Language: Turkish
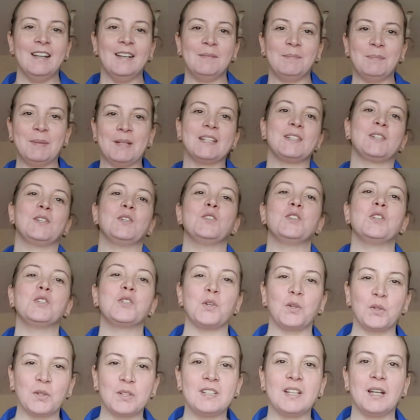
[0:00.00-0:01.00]
Biraz önce
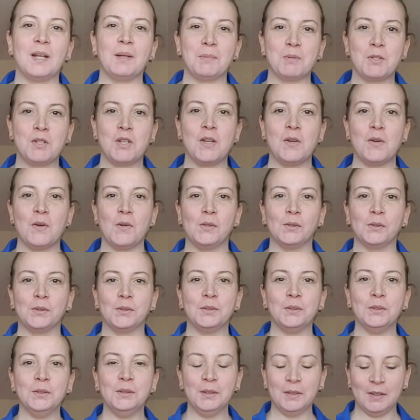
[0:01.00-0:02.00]
çok güzel bir şey
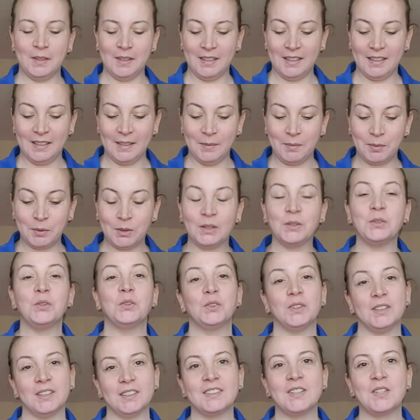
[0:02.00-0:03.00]
oldu. Ee,
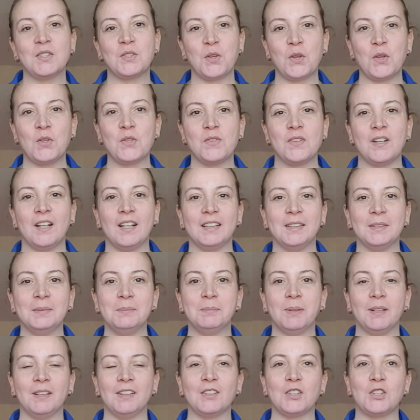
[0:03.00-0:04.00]
buradan onlara da söz
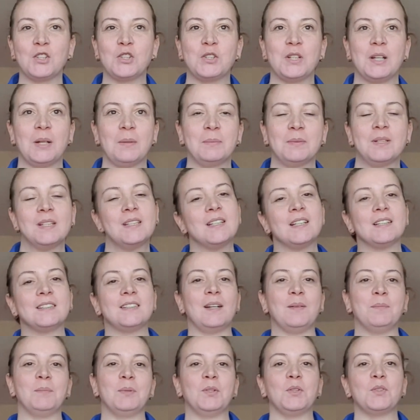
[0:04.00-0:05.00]
verdim paylaşacağım diye.
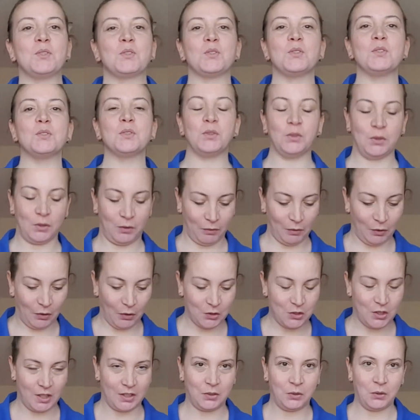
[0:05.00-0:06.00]
Zaten biliyorsunuz günlük
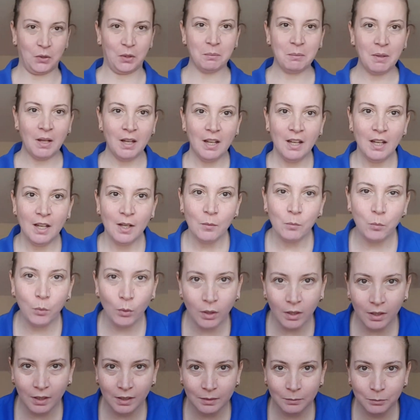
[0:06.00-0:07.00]
vlog çekiyorum.
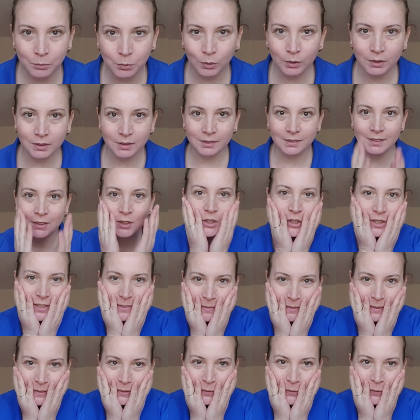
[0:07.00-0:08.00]
Bu, bu arada
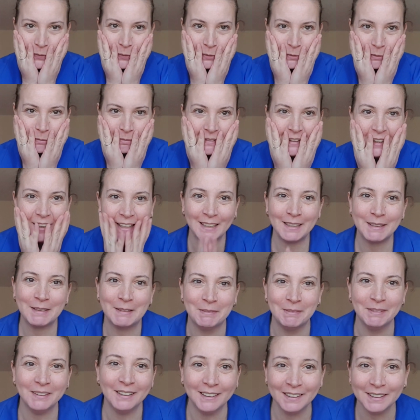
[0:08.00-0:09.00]
şimdi gördüm
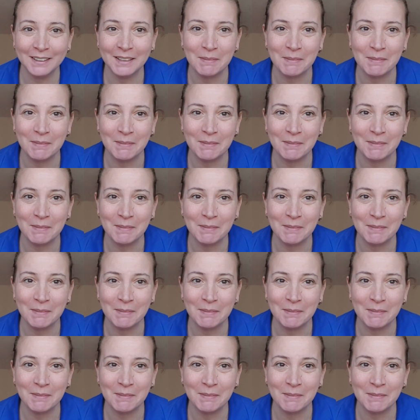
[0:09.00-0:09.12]
kendimi.